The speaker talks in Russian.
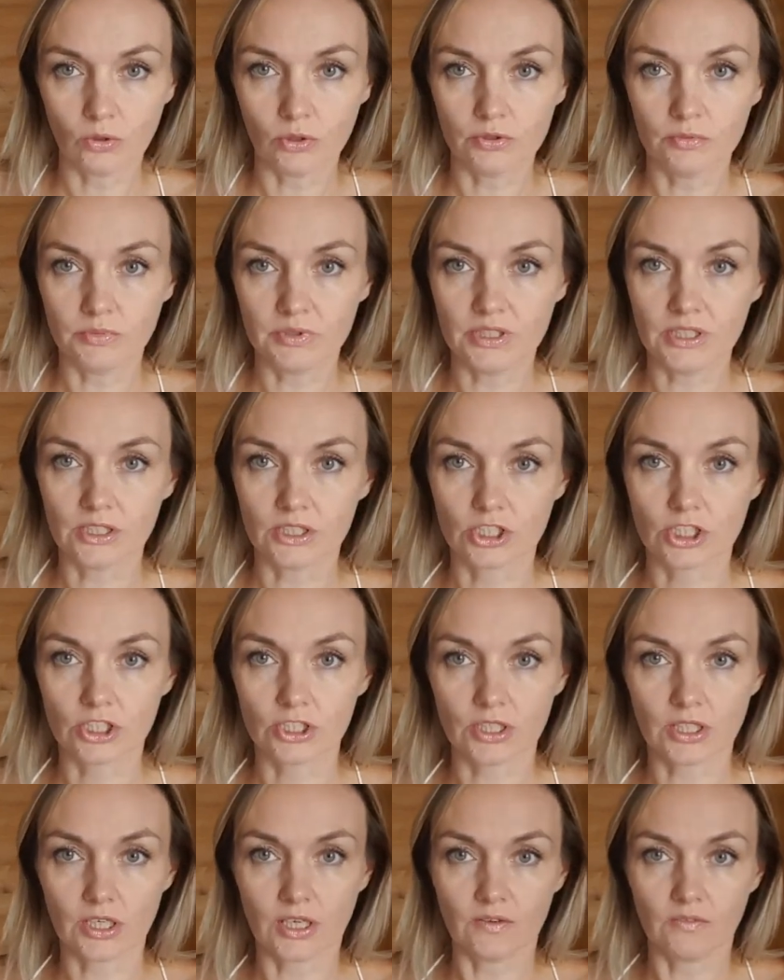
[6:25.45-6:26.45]
Он мне
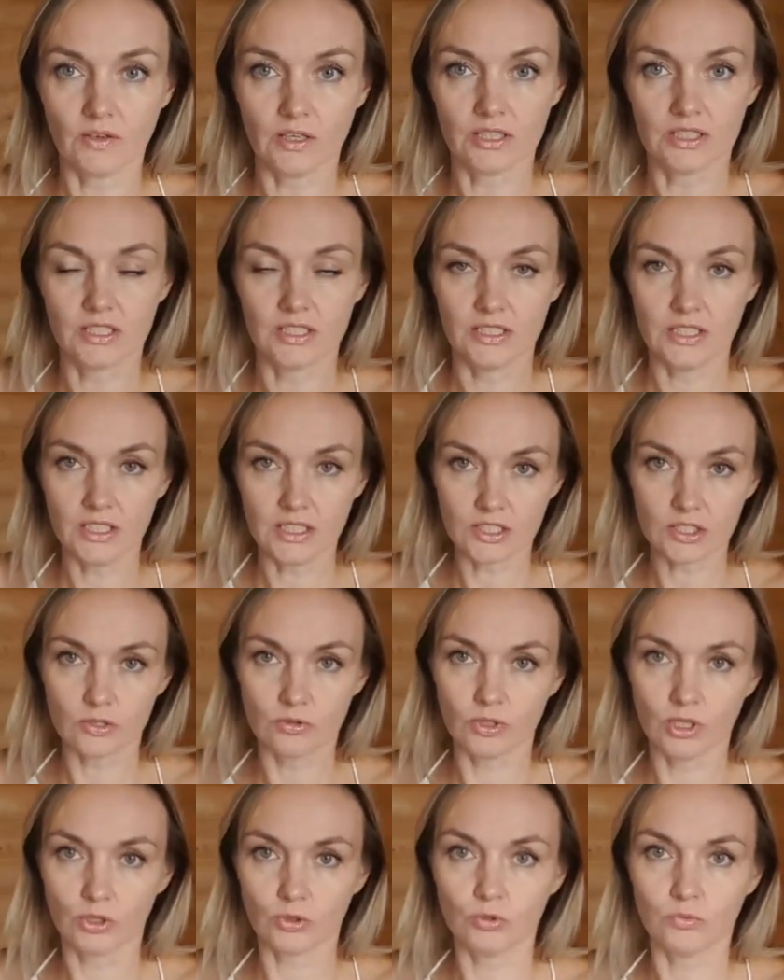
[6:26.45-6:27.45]
широковат здесь,
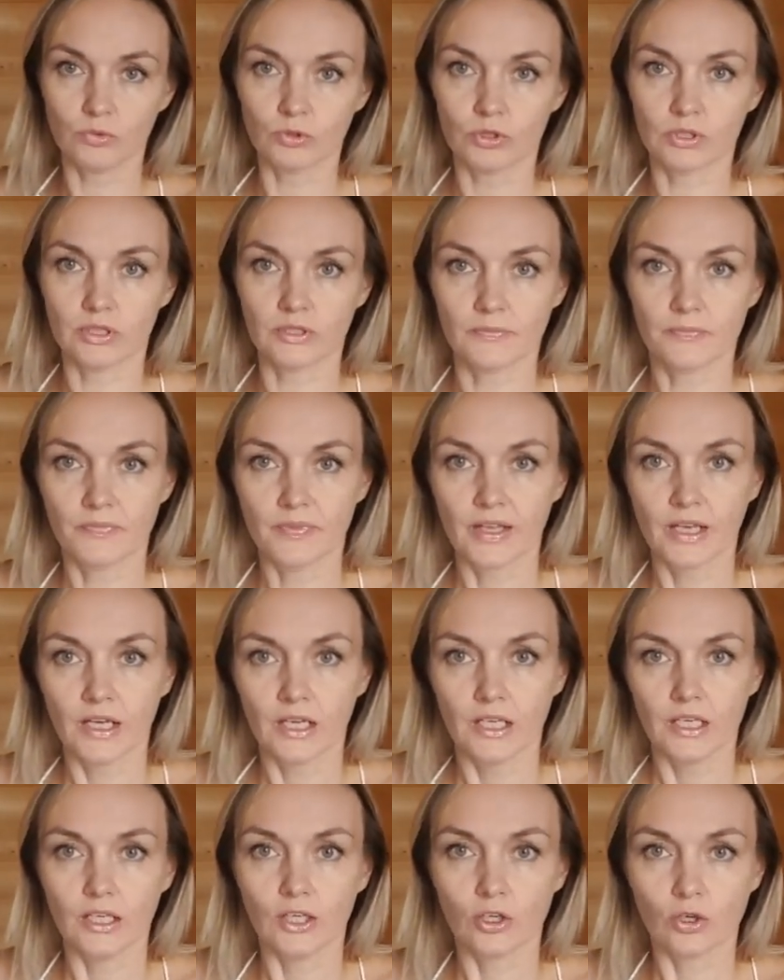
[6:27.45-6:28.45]
но я думаю, это
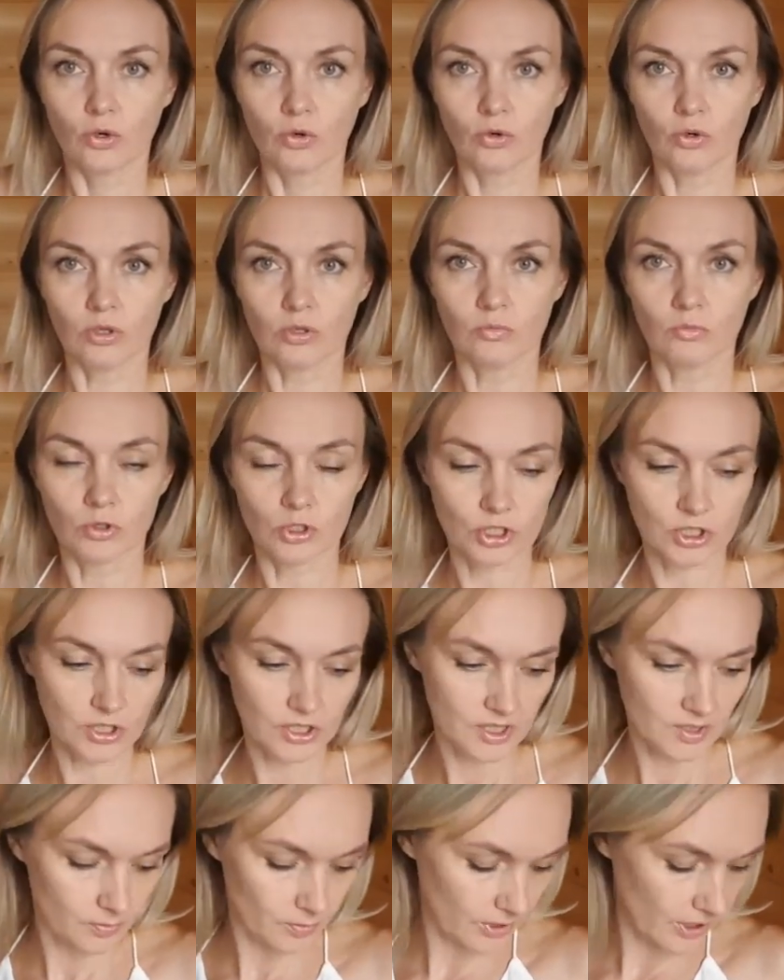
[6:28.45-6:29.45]
легко
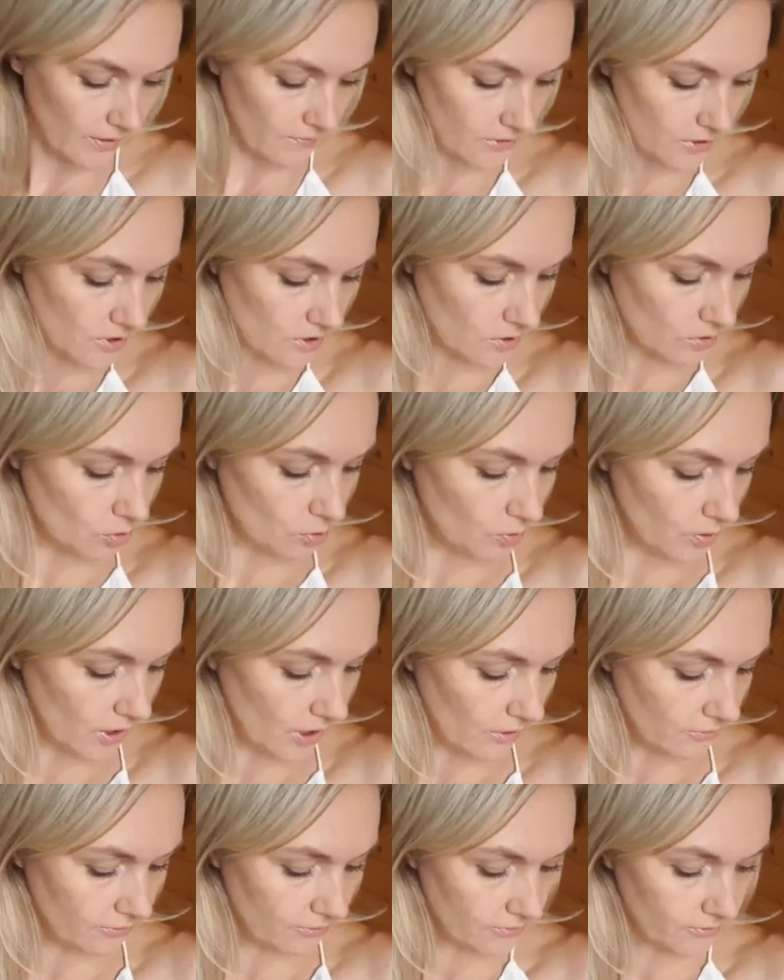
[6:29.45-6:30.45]
можно исправить,
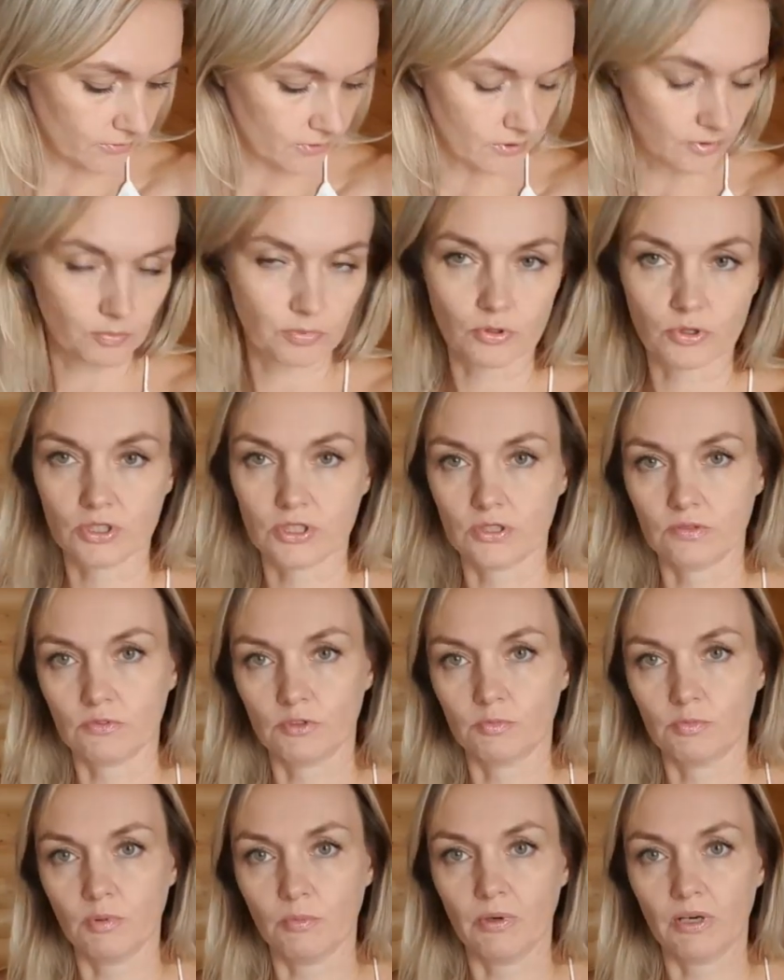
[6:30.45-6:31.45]
убрав э, просто
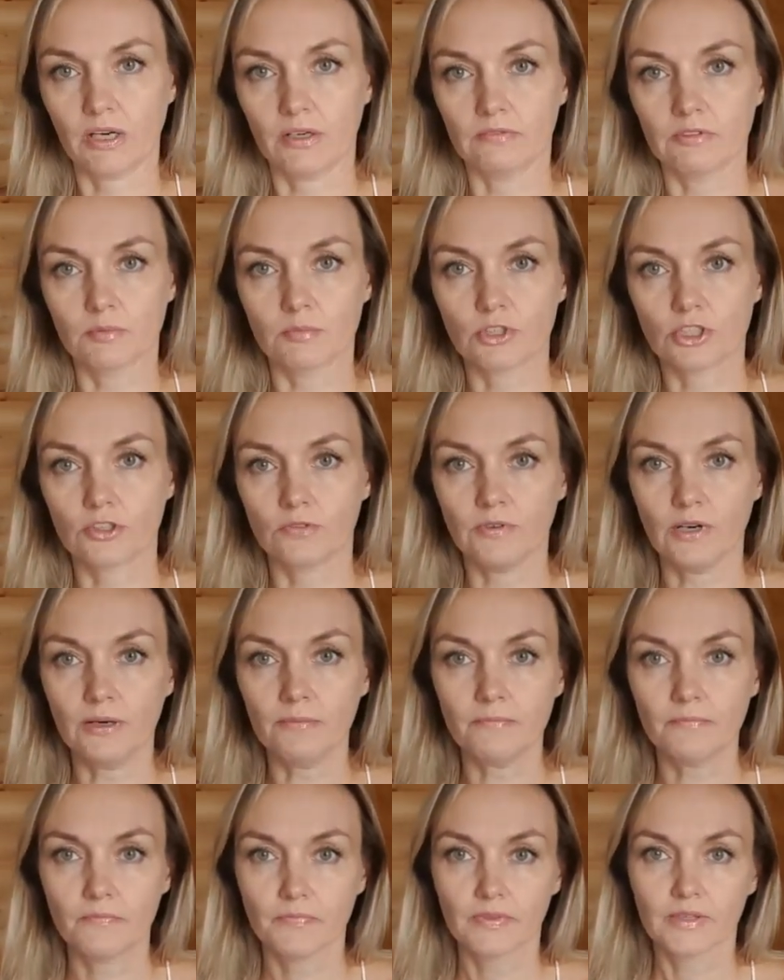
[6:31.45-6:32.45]
вот по боковым швам.